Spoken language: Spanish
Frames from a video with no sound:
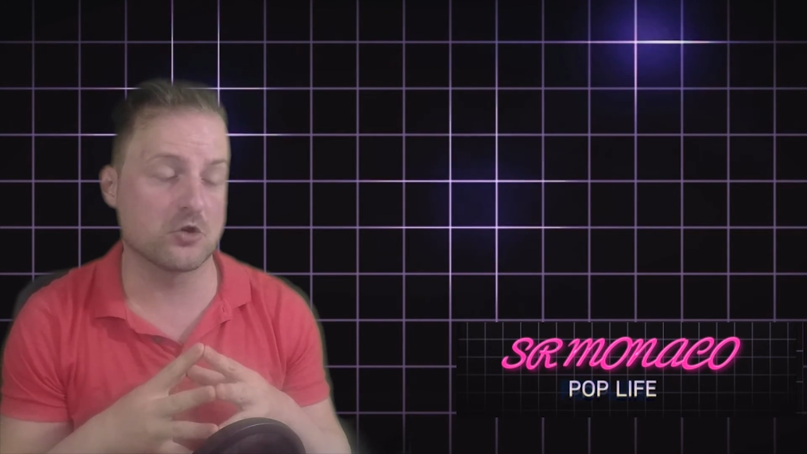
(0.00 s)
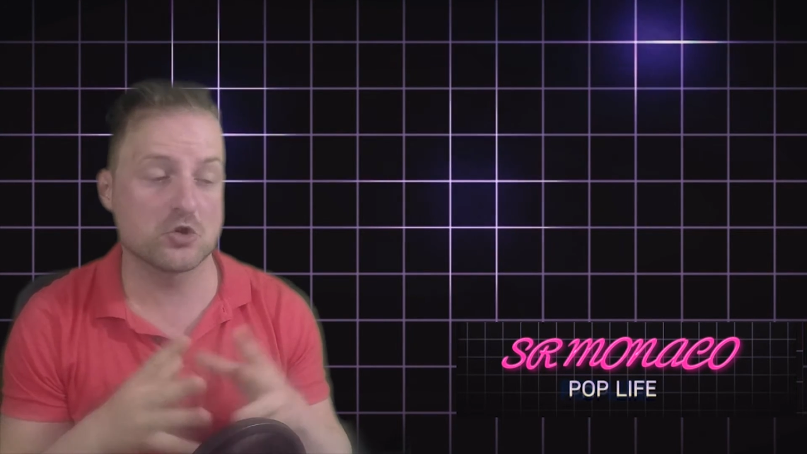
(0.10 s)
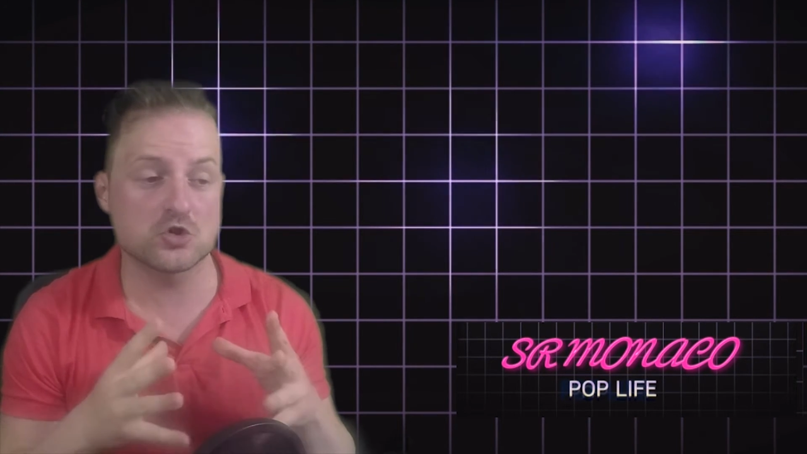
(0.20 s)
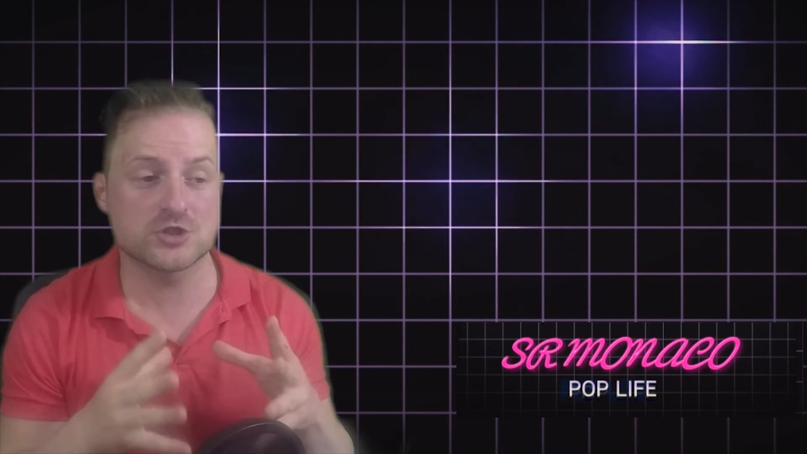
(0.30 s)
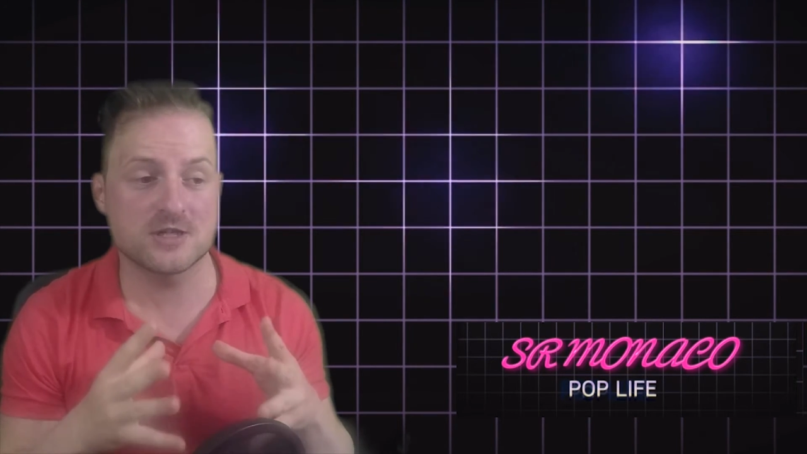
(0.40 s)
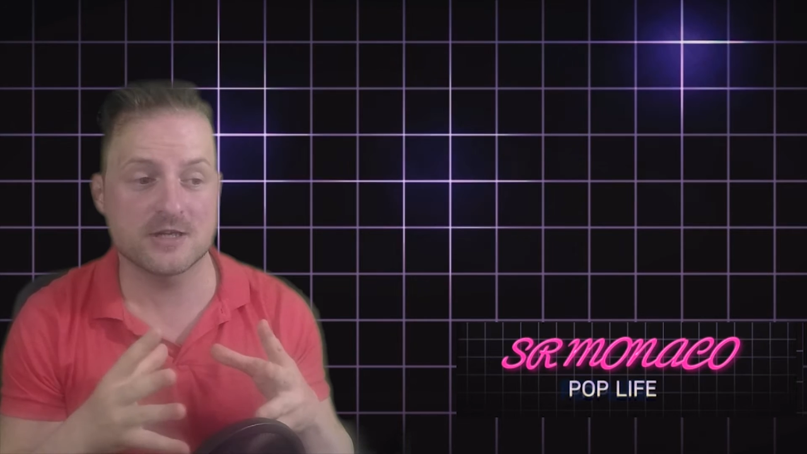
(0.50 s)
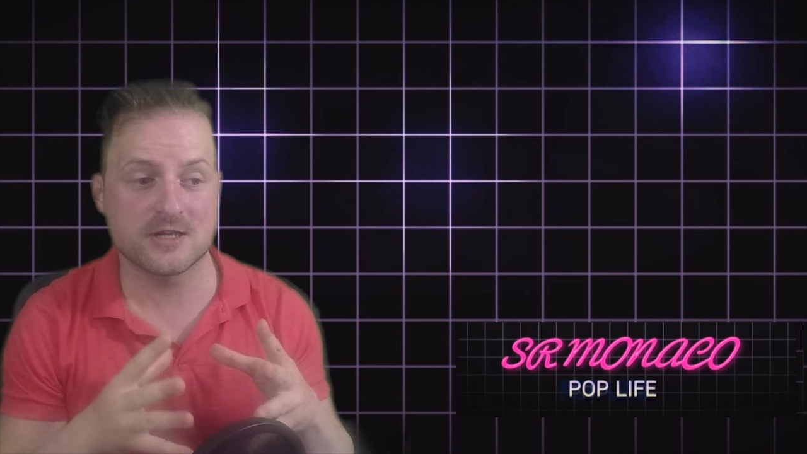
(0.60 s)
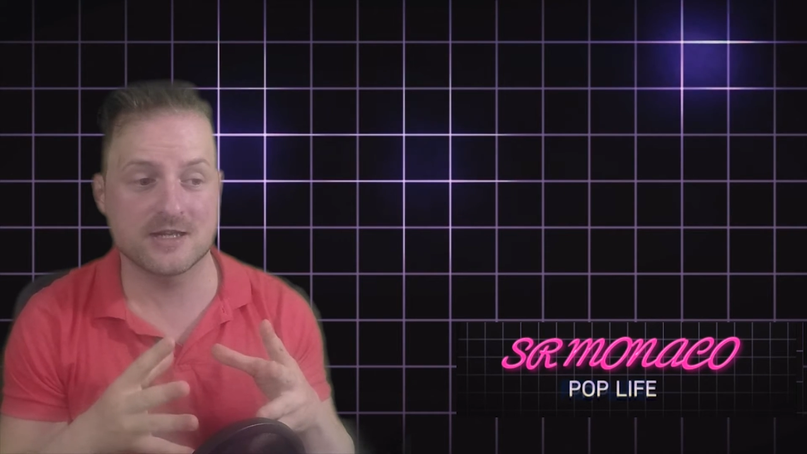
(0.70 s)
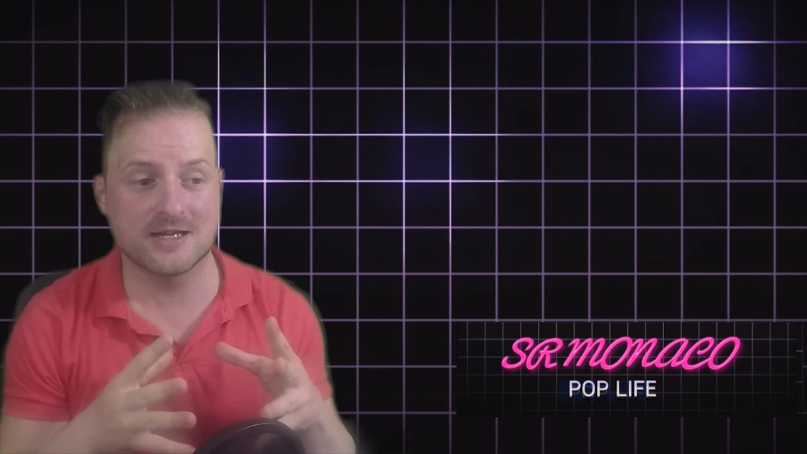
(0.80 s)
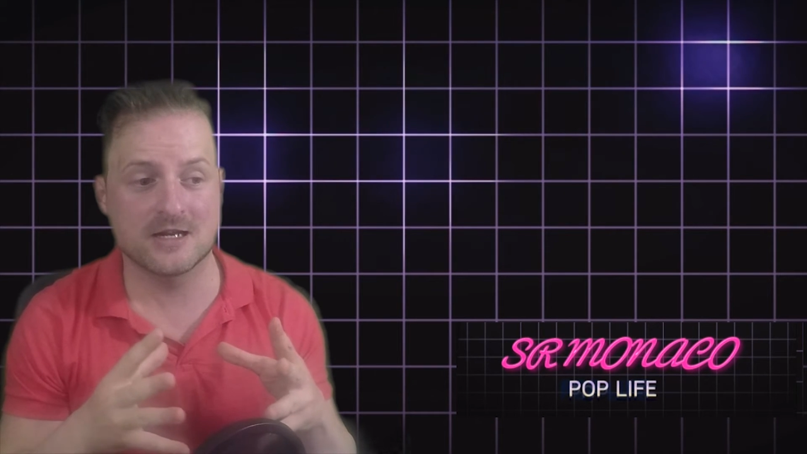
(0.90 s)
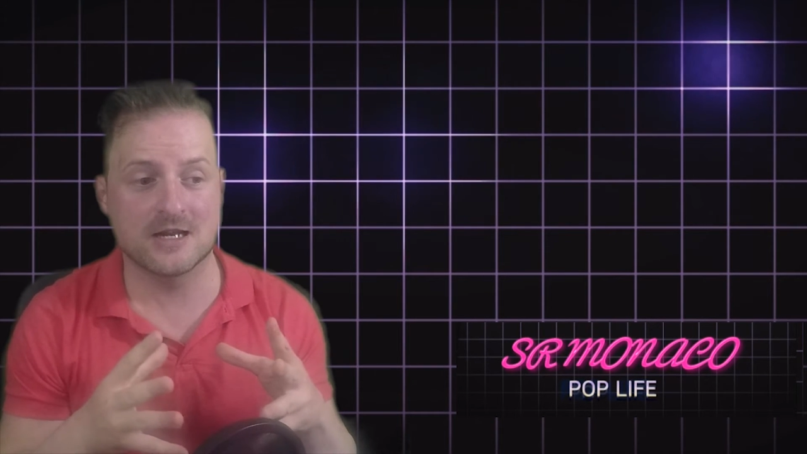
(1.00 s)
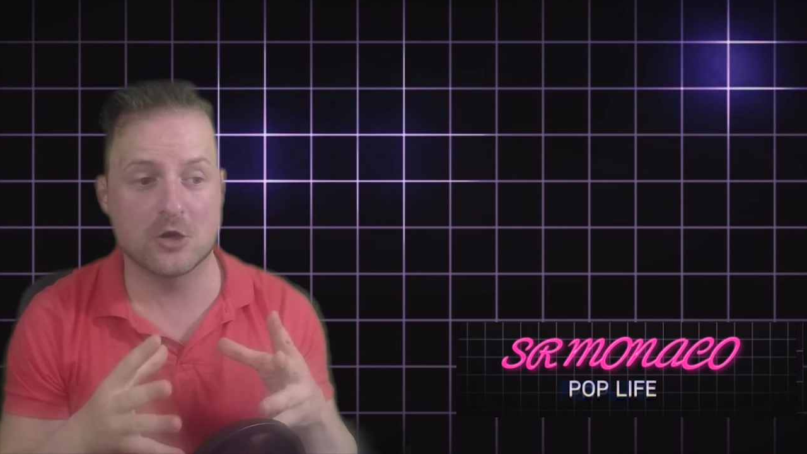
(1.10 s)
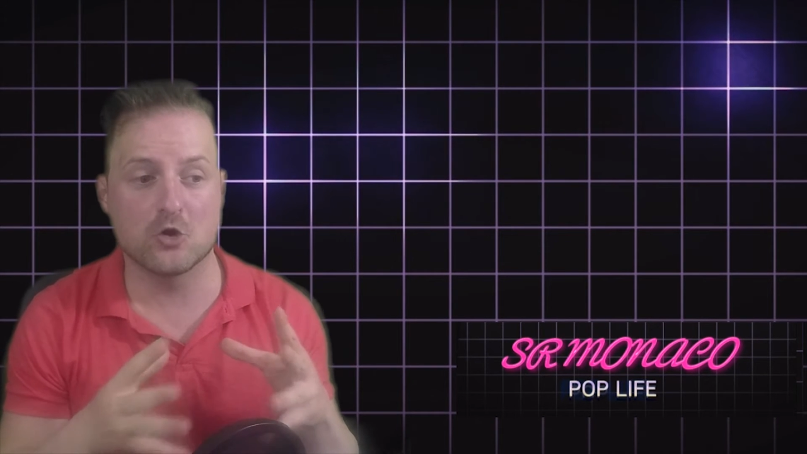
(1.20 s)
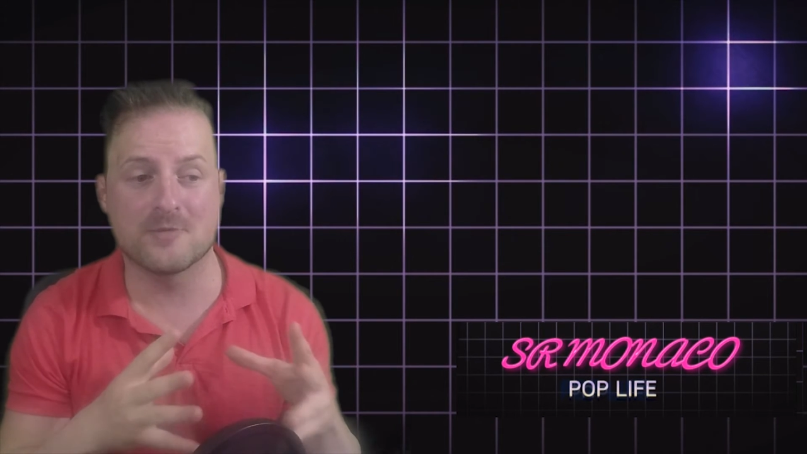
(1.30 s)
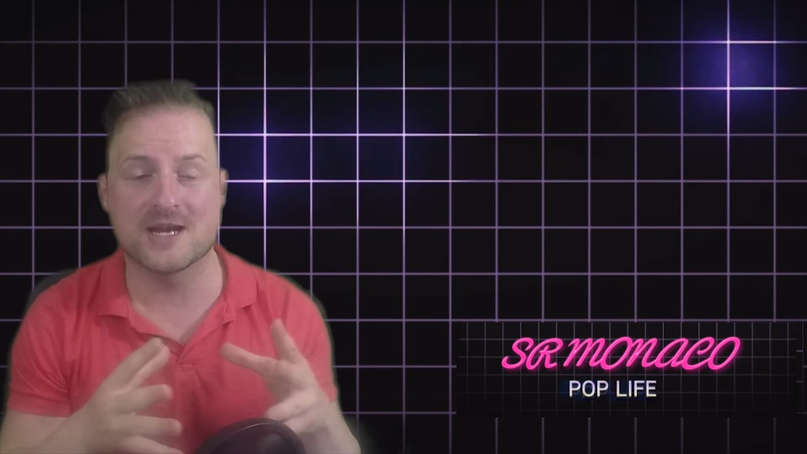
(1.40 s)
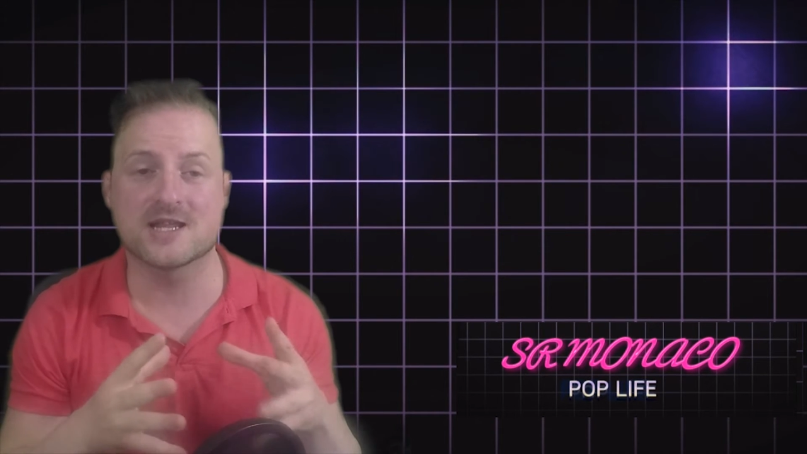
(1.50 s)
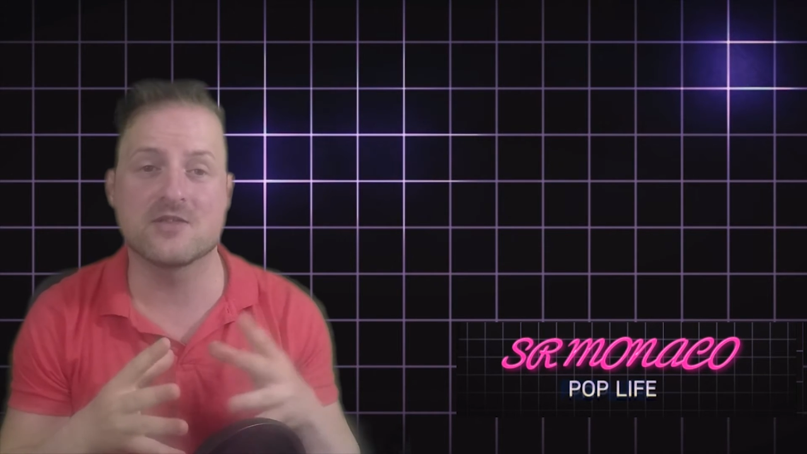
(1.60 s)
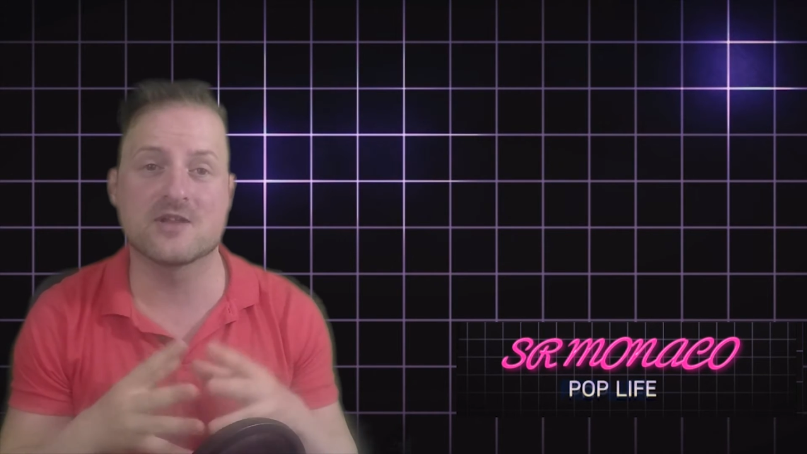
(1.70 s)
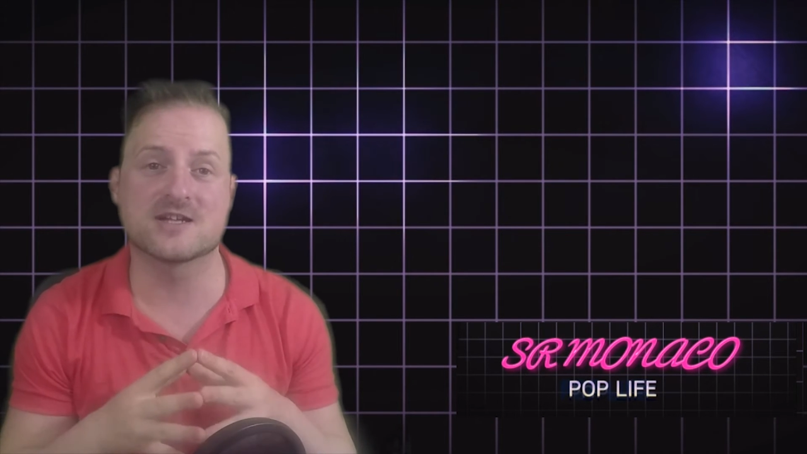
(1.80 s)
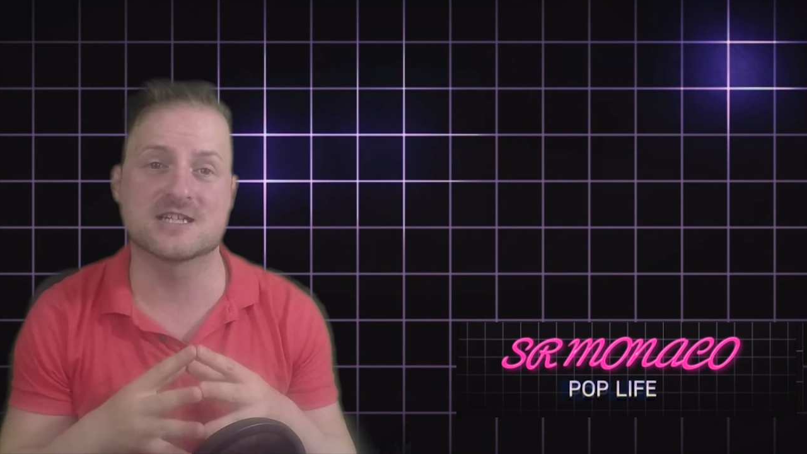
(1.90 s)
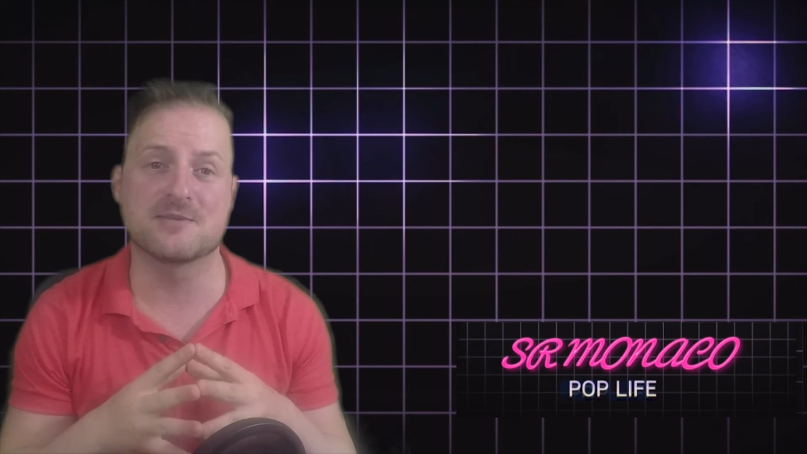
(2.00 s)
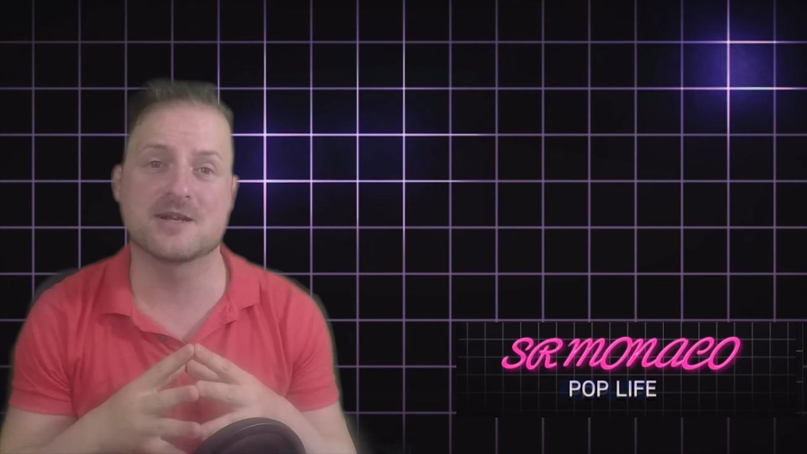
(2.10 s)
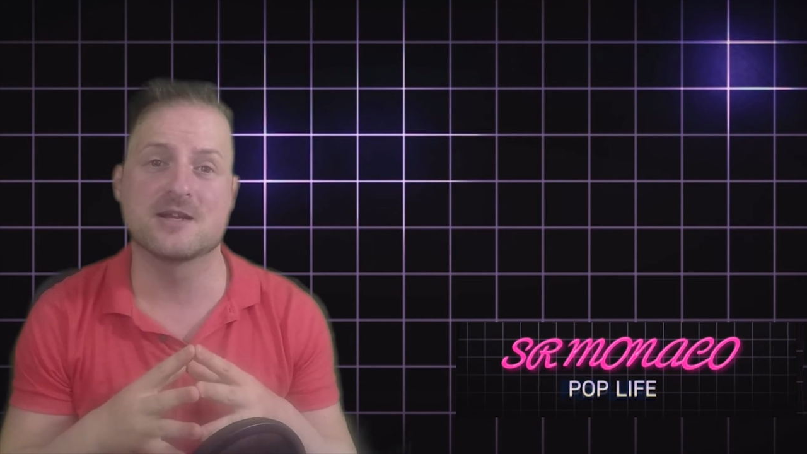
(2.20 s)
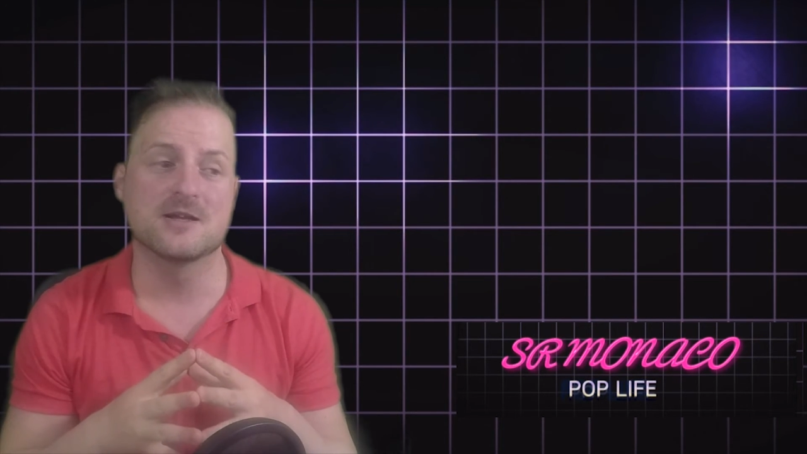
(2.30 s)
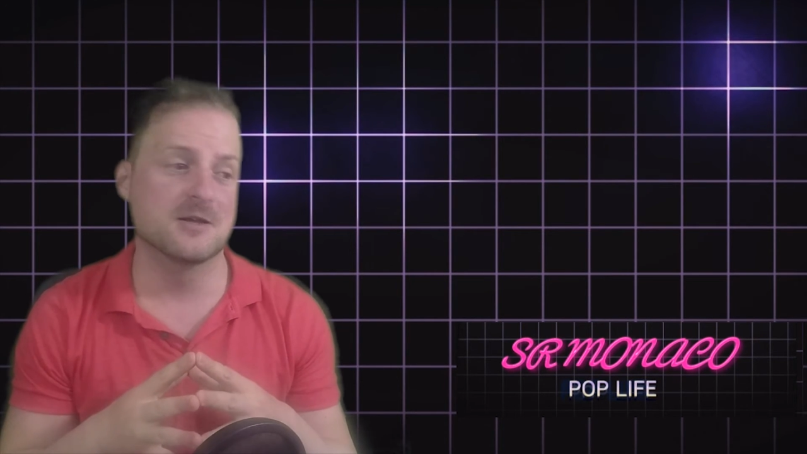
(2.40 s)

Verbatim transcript: No sé lo mal que hice el examen,